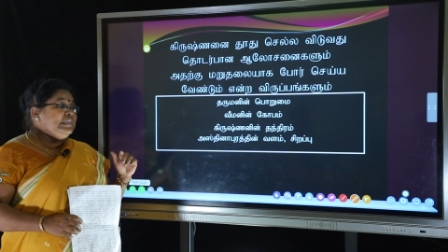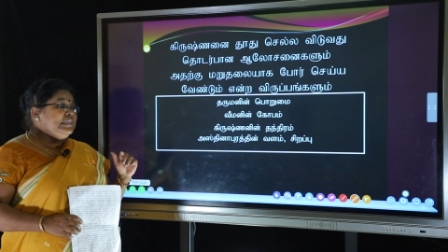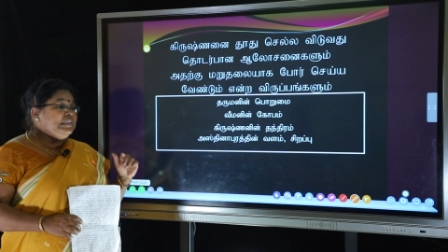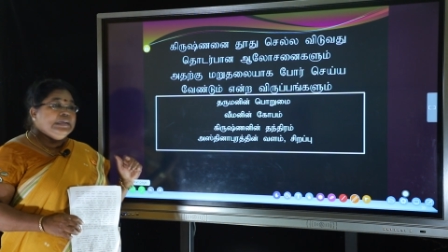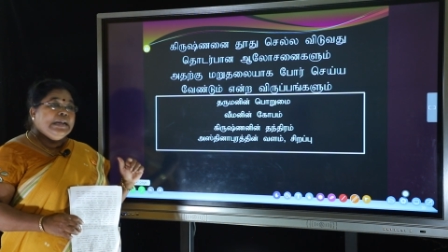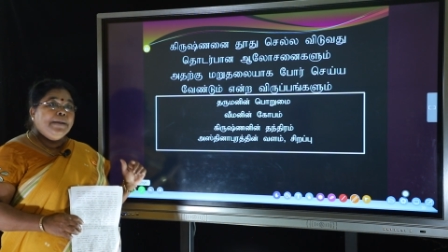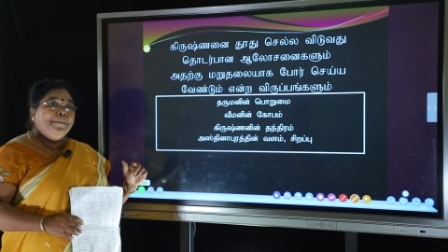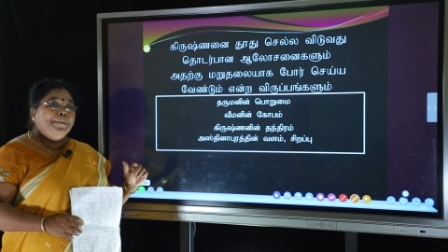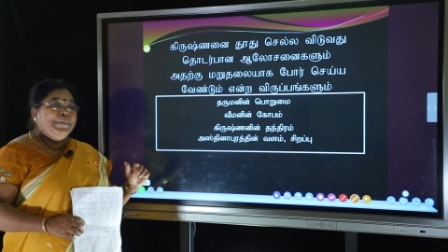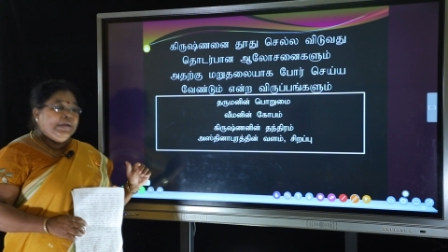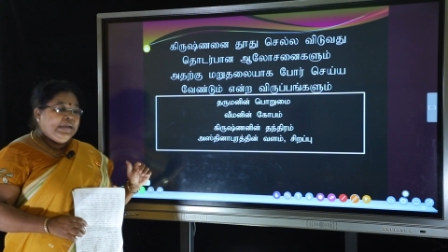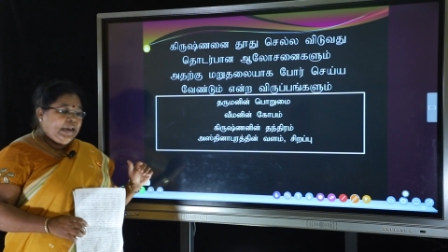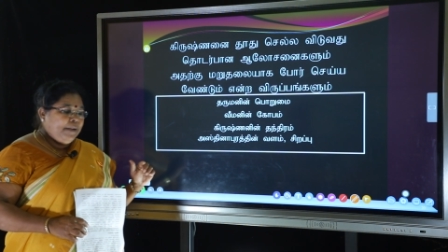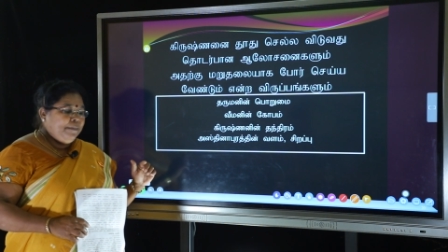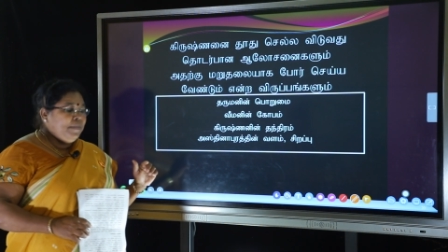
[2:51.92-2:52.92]
சிறப்பு
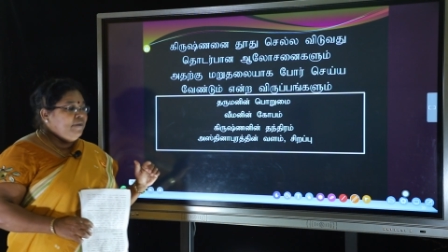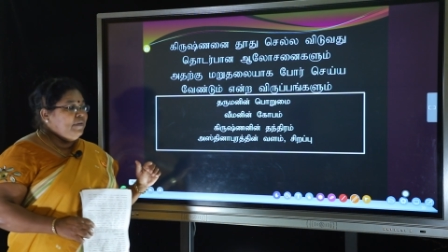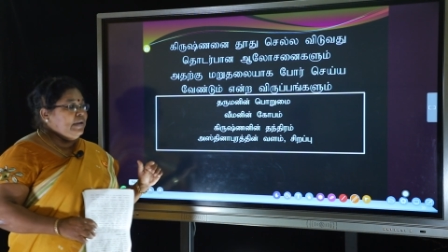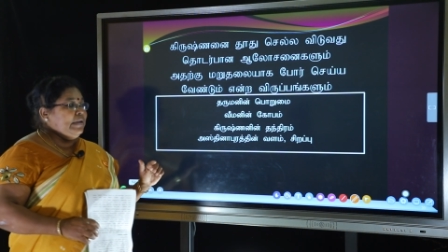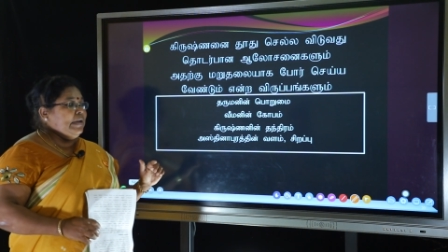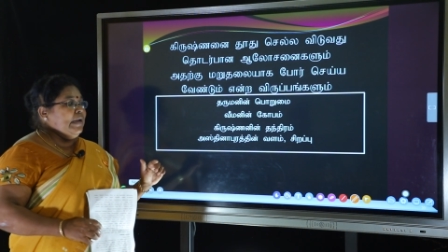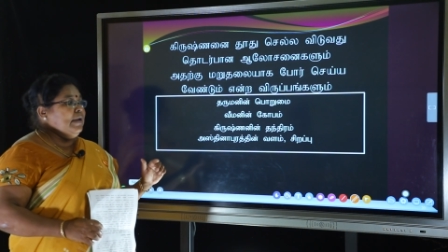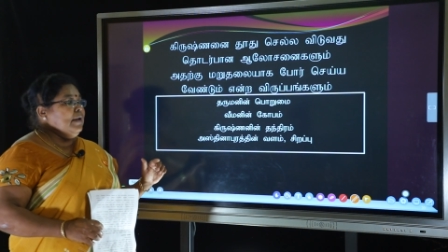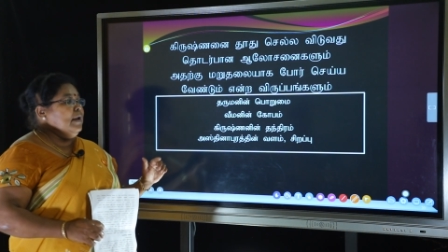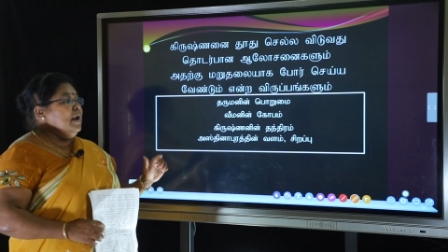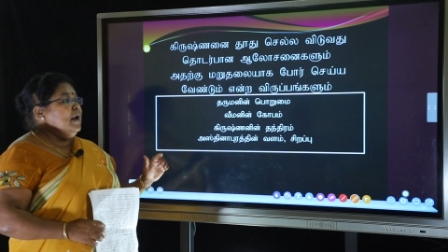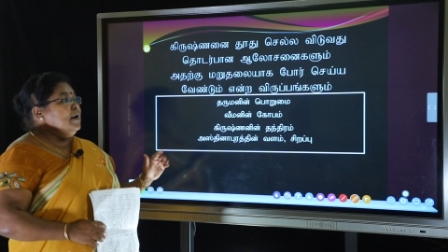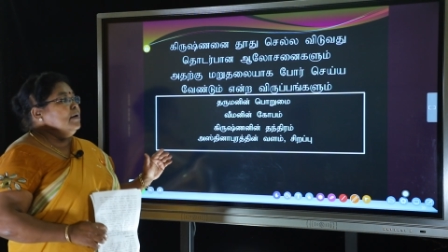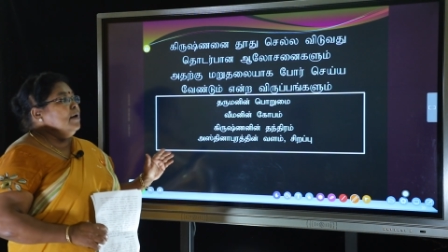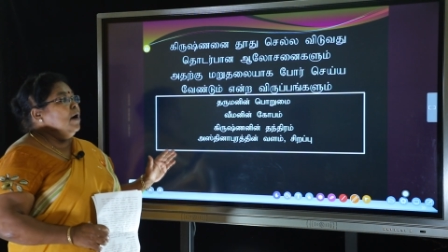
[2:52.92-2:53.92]
என்பவற்றை
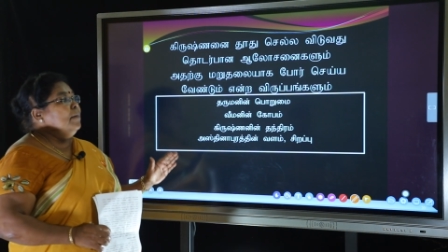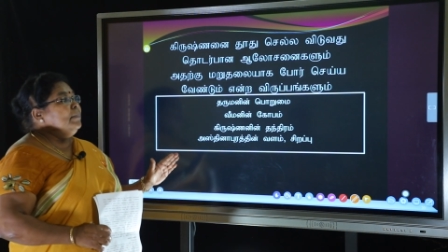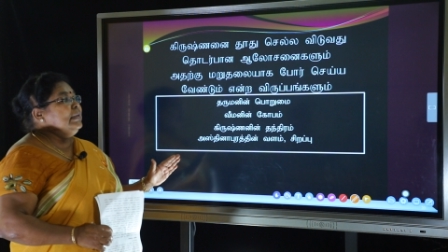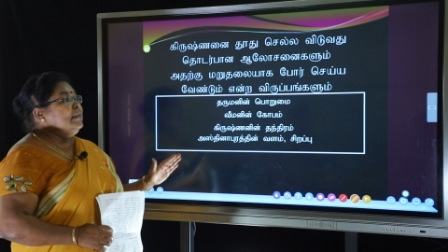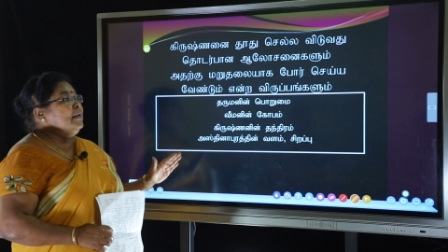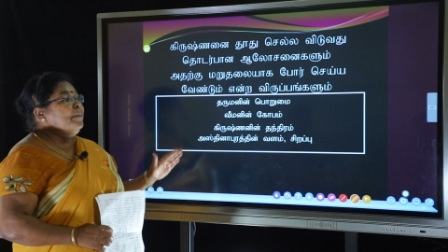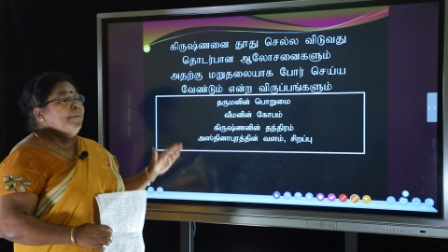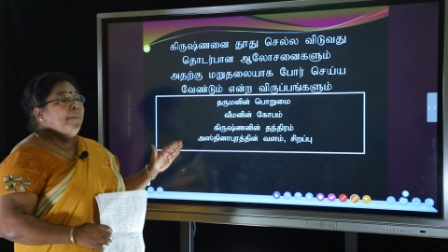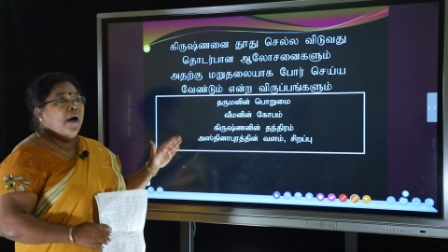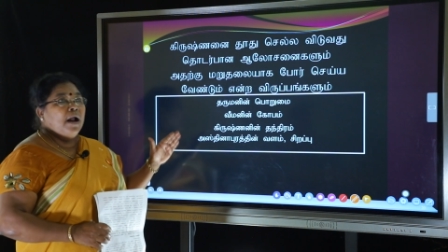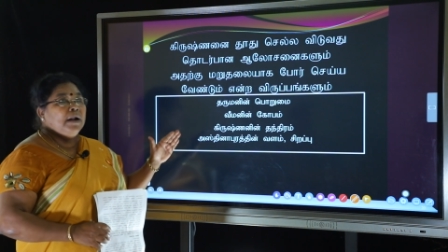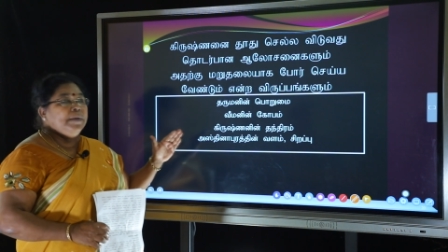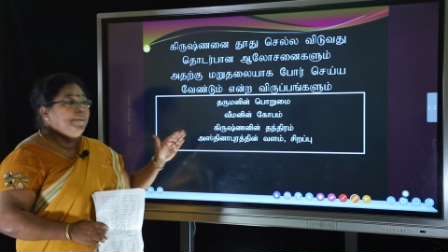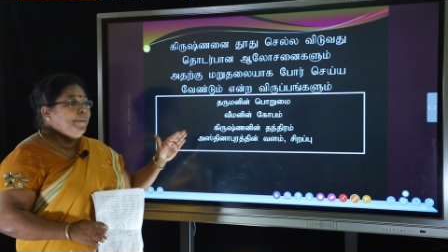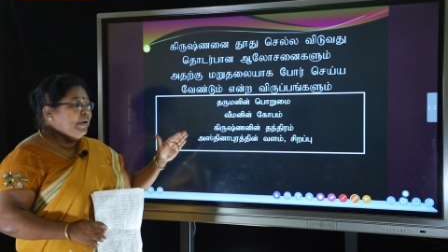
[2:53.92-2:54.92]
நாம் இந்த
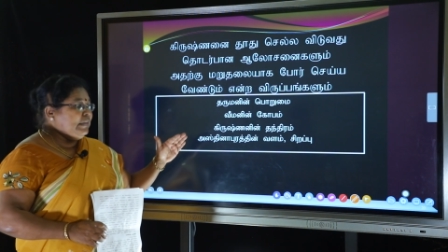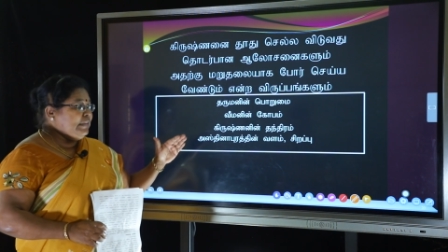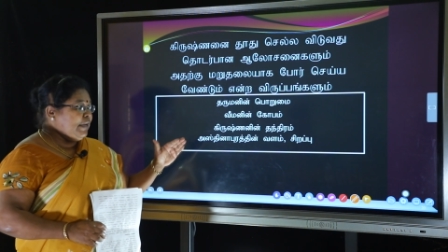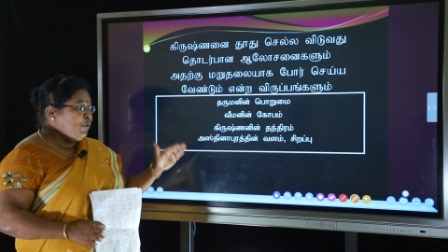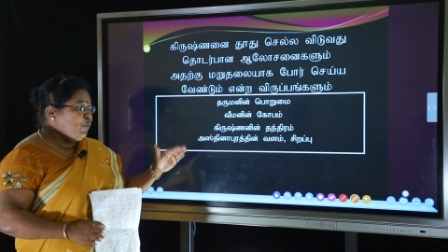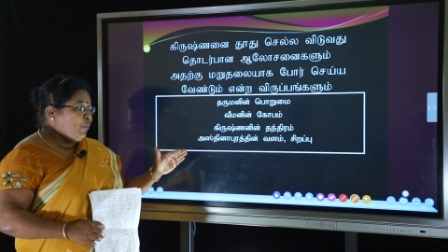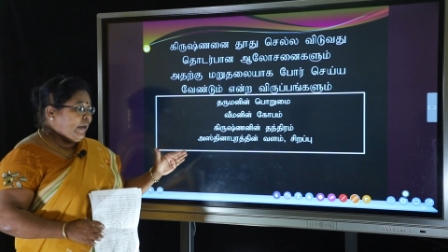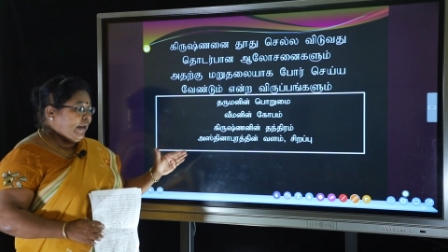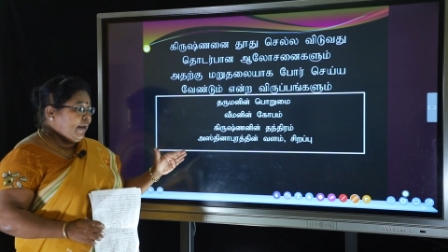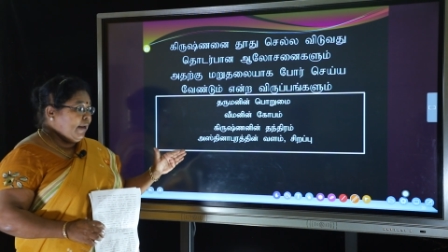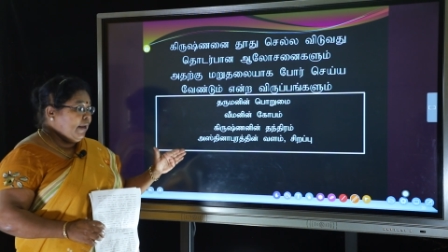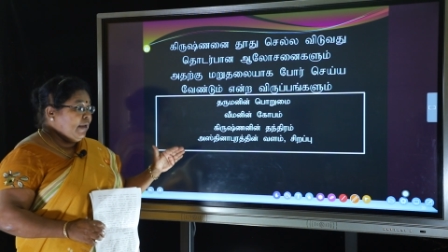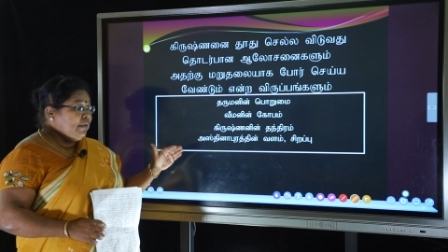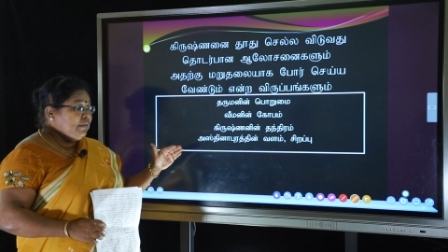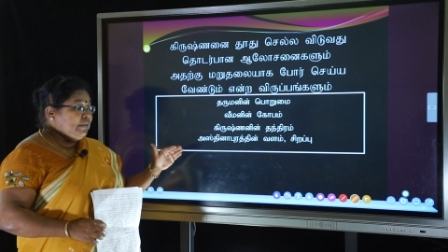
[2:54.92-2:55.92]
பாடப்பகுதியினூடே
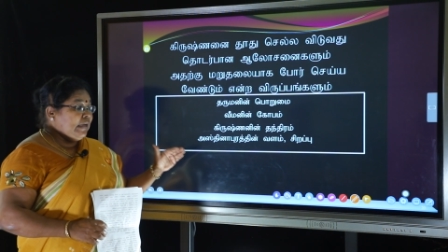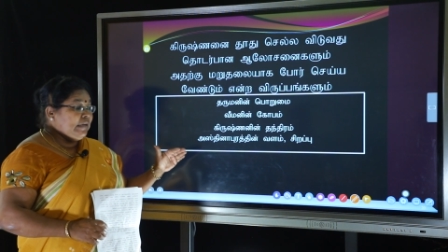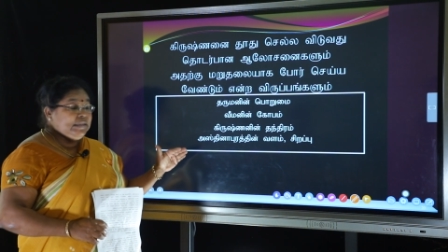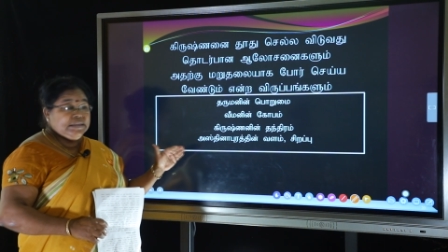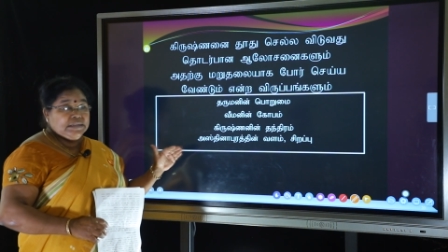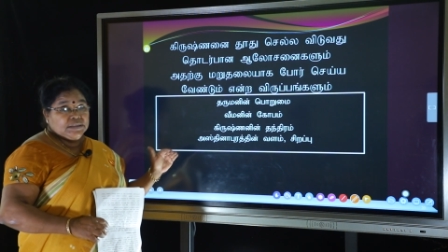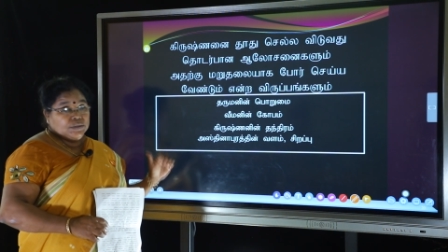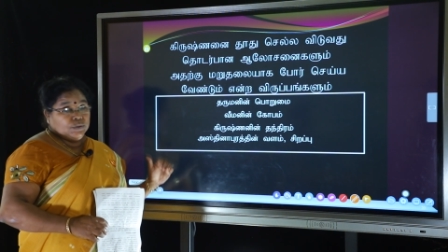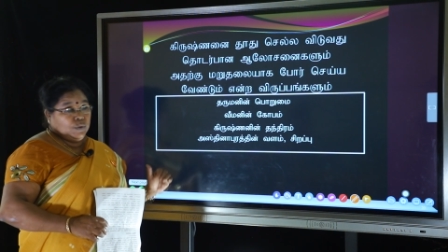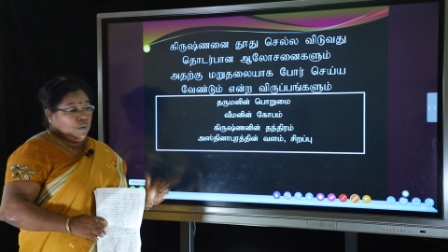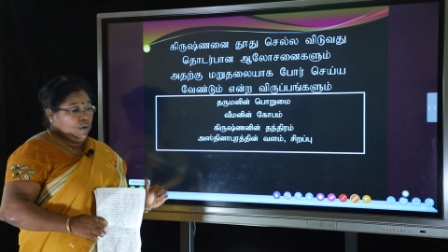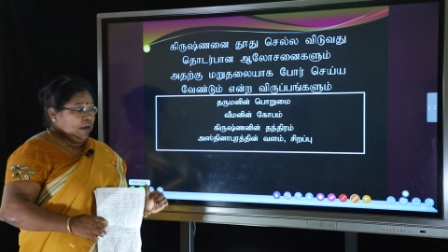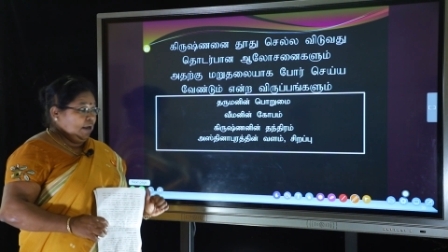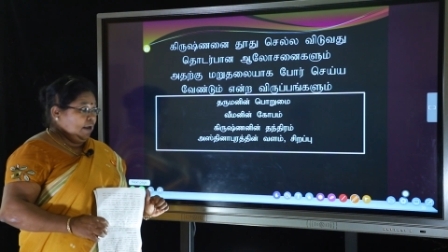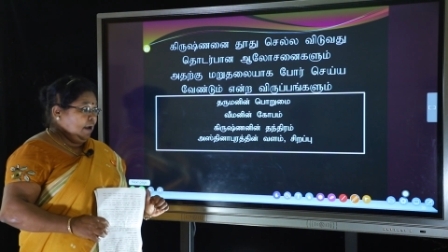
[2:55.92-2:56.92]
தரிசித்து
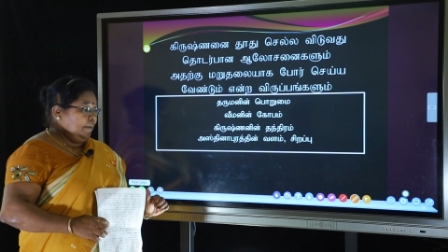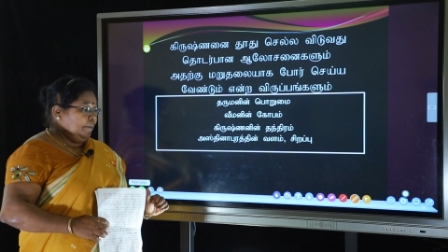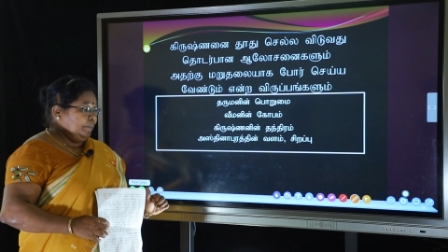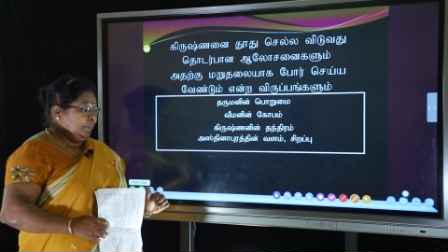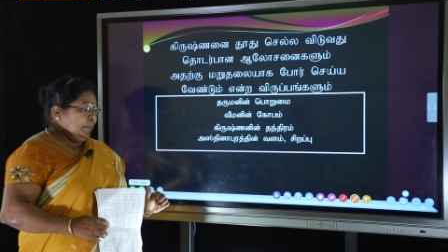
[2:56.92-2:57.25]
கொள்ளலாம்